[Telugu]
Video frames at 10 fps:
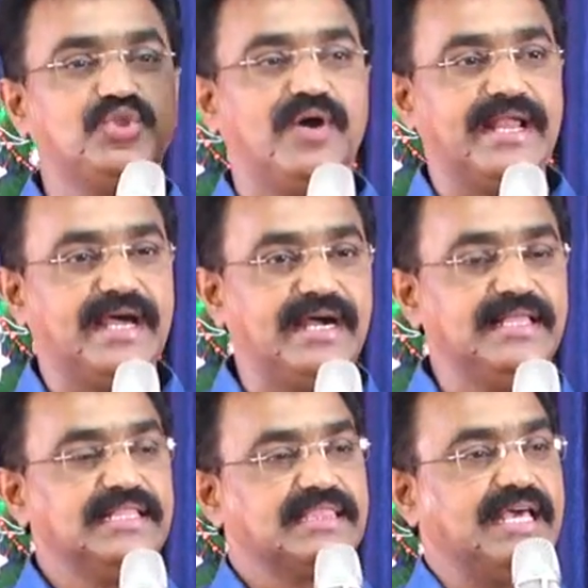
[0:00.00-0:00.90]
ద్వారా
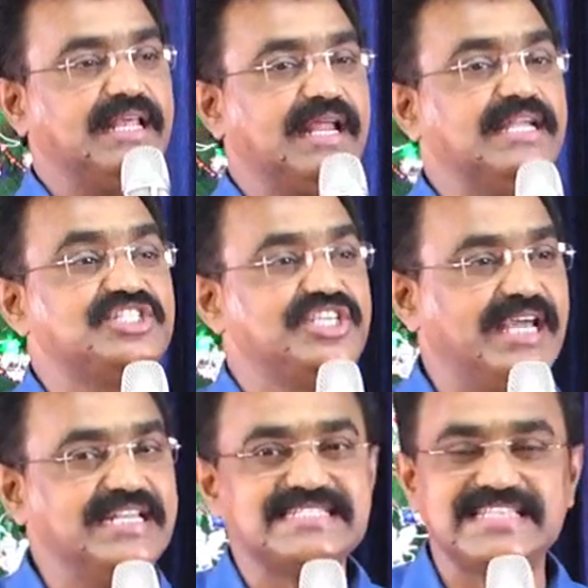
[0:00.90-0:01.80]
తన
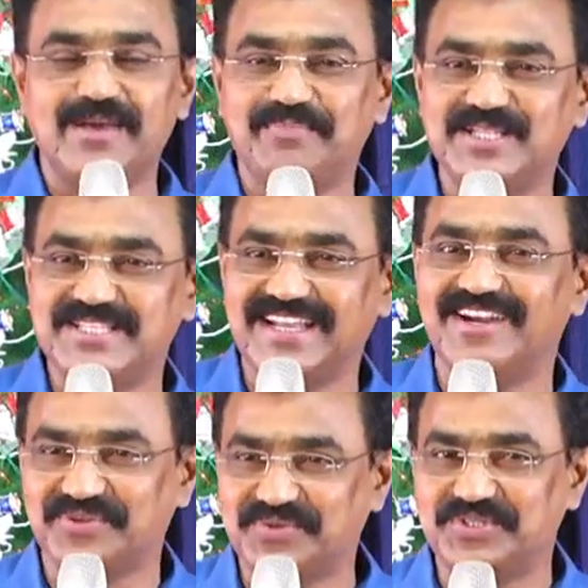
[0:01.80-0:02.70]
రాజ్యాన్ని
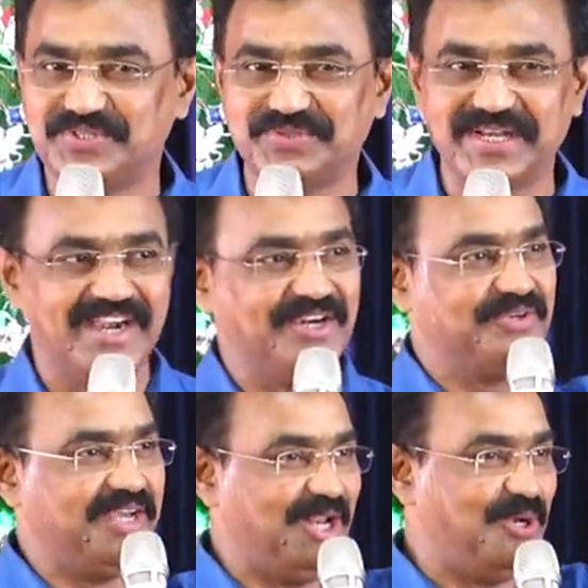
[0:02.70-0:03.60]
స్థాపించాలనుకుంటూ ఉన్నాడు
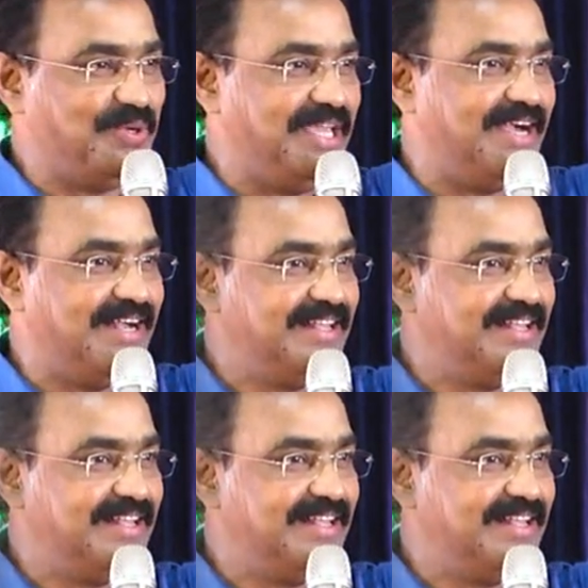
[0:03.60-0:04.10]
అలెలుయా